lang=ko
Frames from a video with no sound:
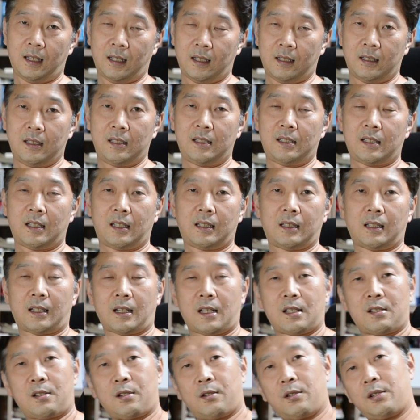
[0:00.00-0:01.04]
의지에
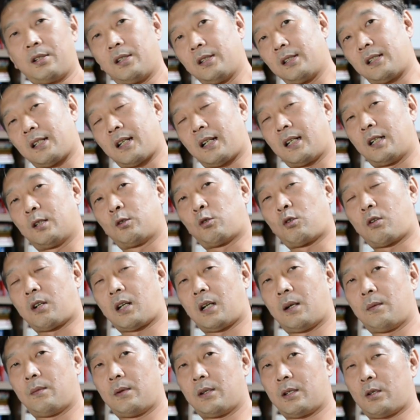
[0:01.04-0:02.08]
따라서 형제간에
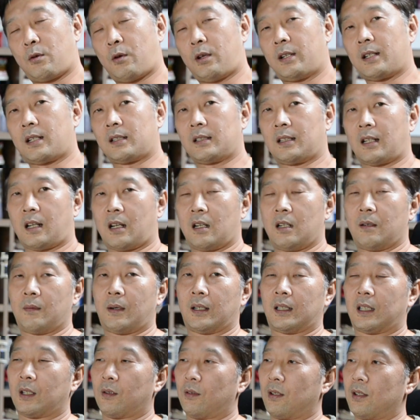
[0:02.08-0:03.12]
돌아가면서 회장 자리를
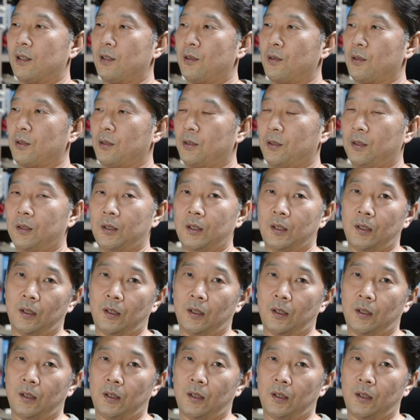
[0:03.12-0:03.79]
맡아왔죠.